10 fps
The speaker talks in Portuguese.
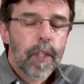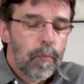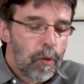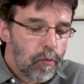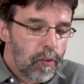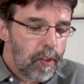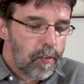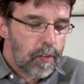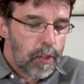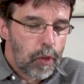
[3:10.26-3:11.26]
que mesmo você
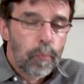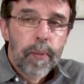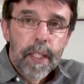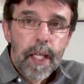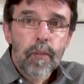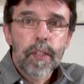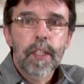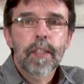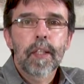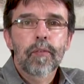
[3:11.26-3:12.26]
se sentindo pequeno
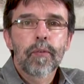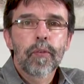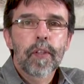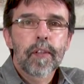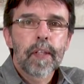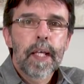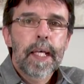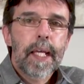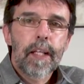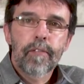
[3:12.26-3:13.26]
diante das lutas,
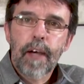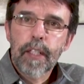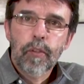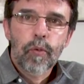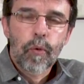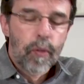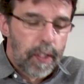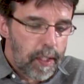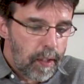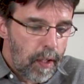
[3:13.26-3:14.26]
Ele vai te
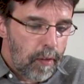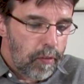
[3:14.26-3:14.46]
socorrer.